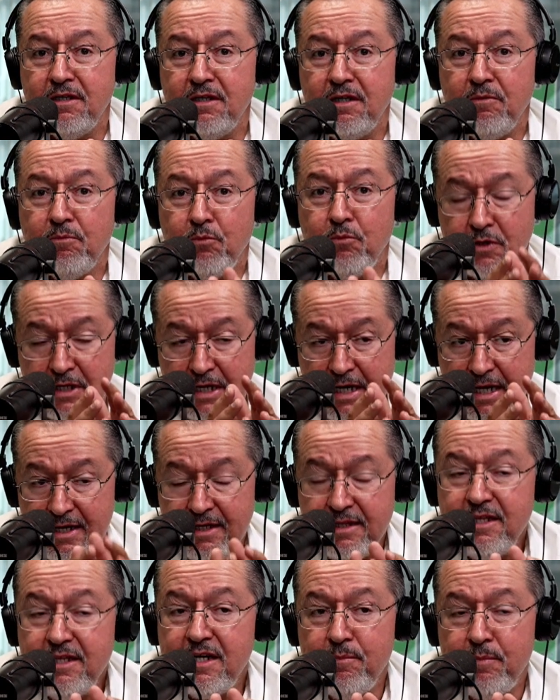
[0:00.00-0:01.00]
porque la
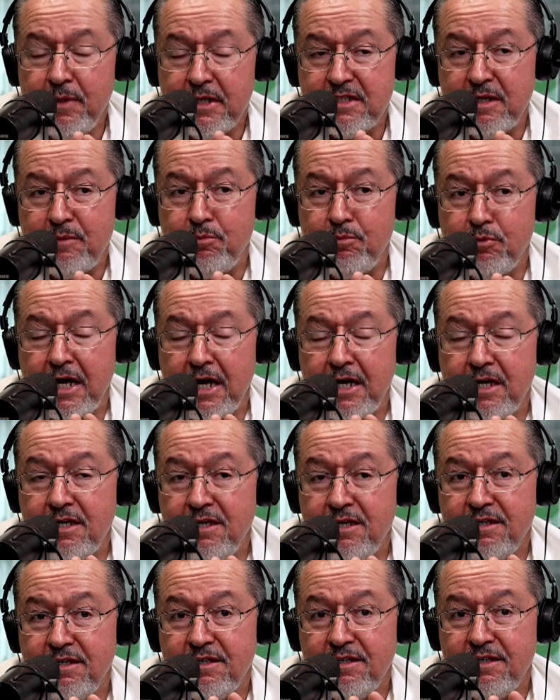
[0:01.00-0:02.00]
gente que pasa por ahí,
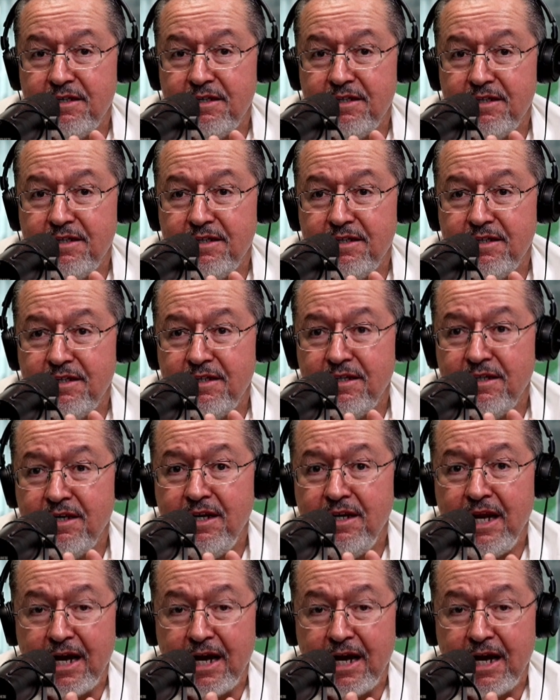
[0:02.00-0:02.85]
la